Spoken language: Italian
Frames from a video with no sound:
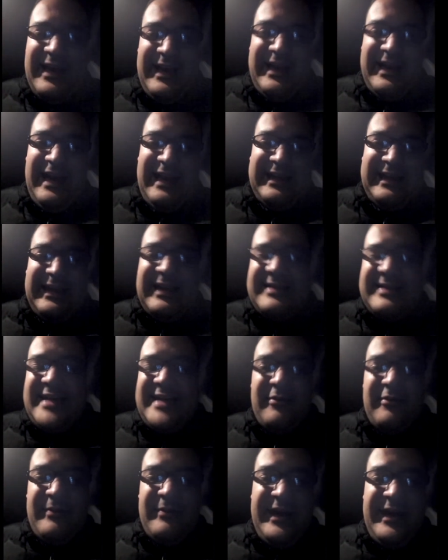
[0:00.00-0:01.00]

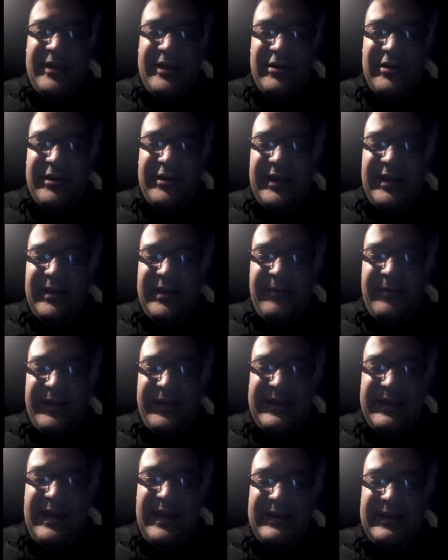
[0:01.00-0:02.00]
caratterizziamo meglio i
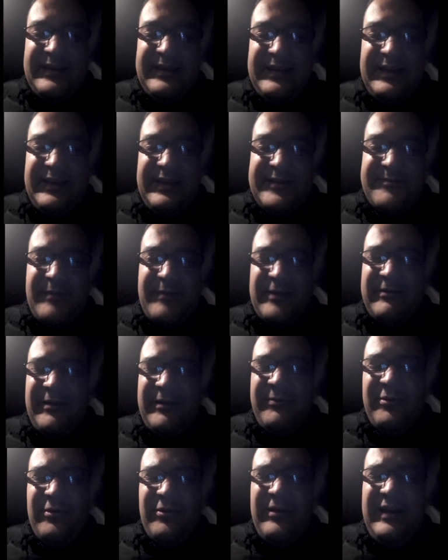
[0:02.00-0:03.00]
perdenti rispetto ai
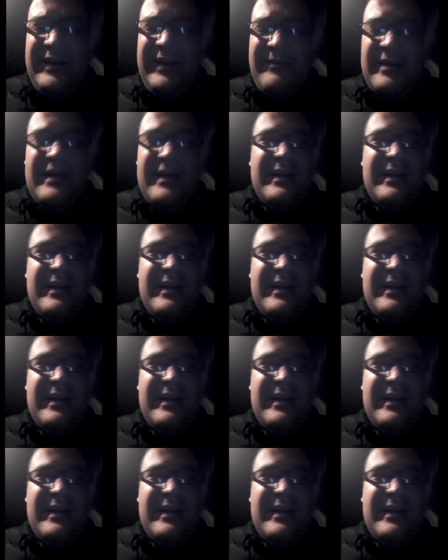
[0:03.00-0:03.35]
bulli.